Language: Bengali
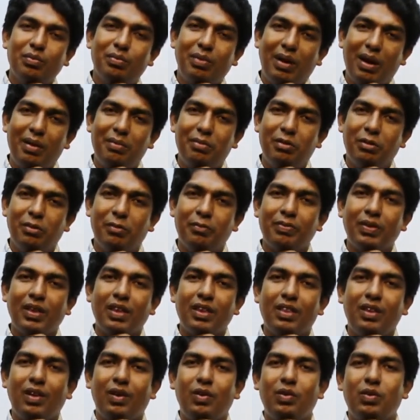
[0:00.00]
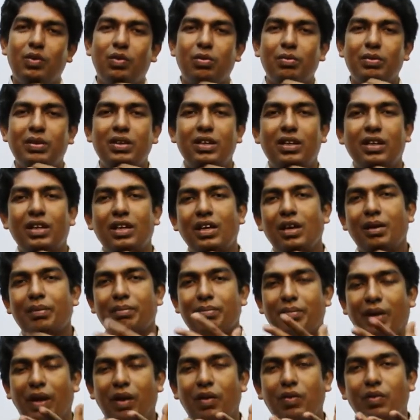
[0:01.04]
ভাবো তখন তুমি
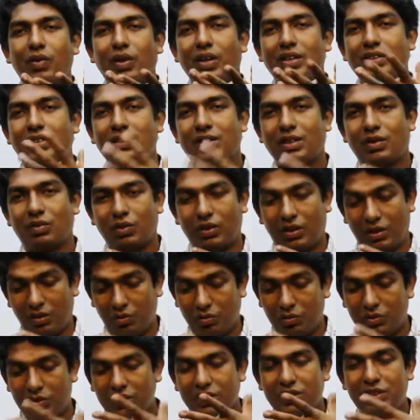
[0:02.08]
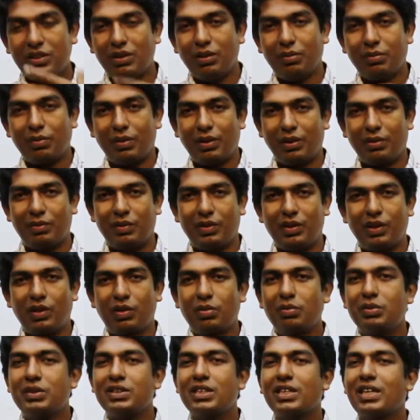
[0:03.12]
ভালো কাজের কথা উঠেছিল মনের মধ্যে
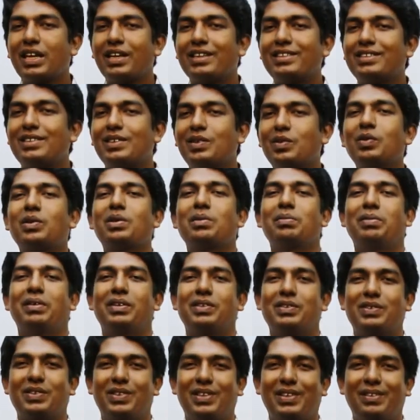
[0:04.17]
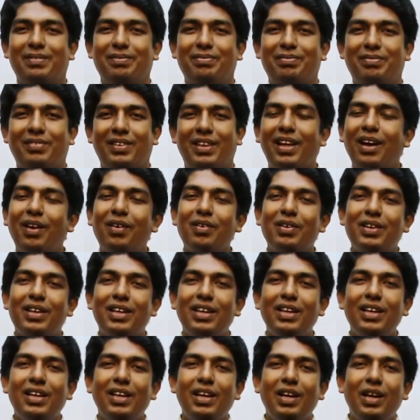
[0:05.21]
তুমি সেই কাজটি করতে পারছো না কারণ কি
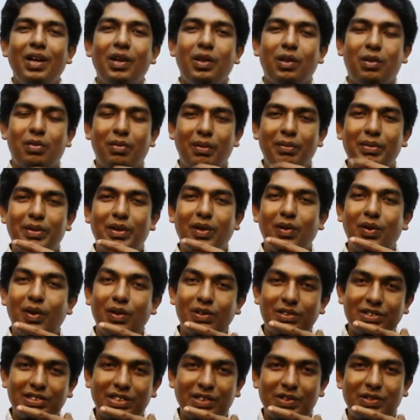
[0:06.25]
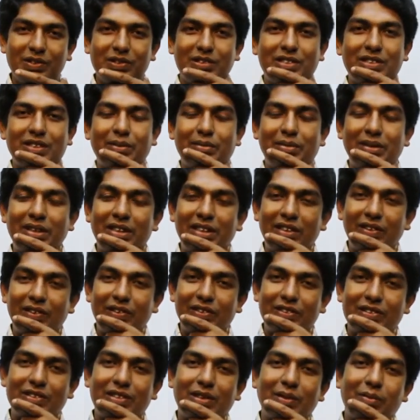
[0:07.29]
তোমার ভিতরে লজ্জা রয়েছে ভীতি
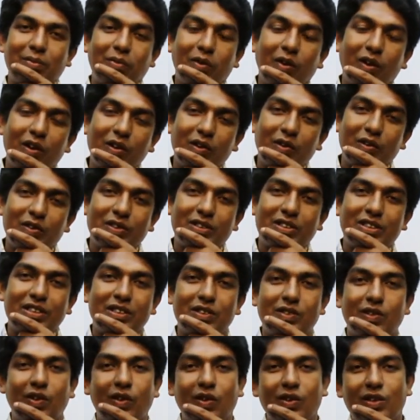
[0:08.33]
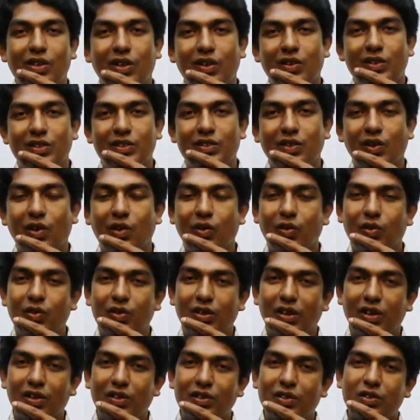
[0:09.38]
রয়েছে ভয় রয়েছে জড়তা রয়েছে
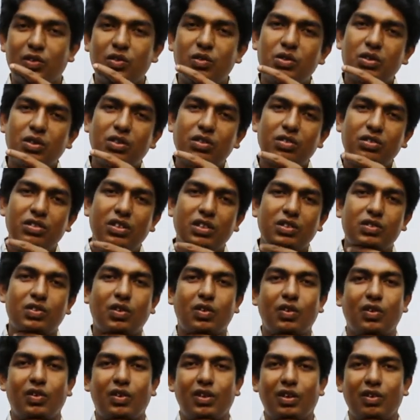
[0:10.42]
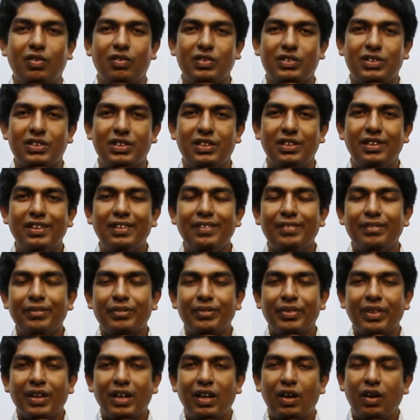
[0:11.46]
অজ্ঞতা রয়েছে কুসংস্কার ছন্নতা রয়েছে
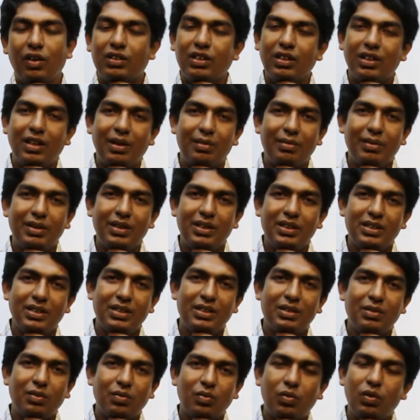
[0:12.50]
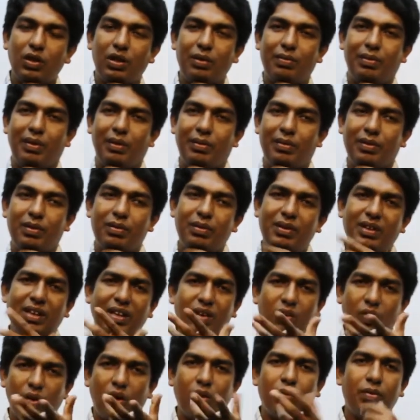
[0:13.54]
অর্থাৎ আমরা করতে পারবো তোমাদের
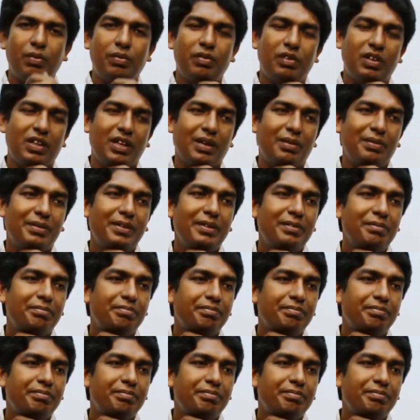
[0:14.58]
একটা গল্প বলি আমি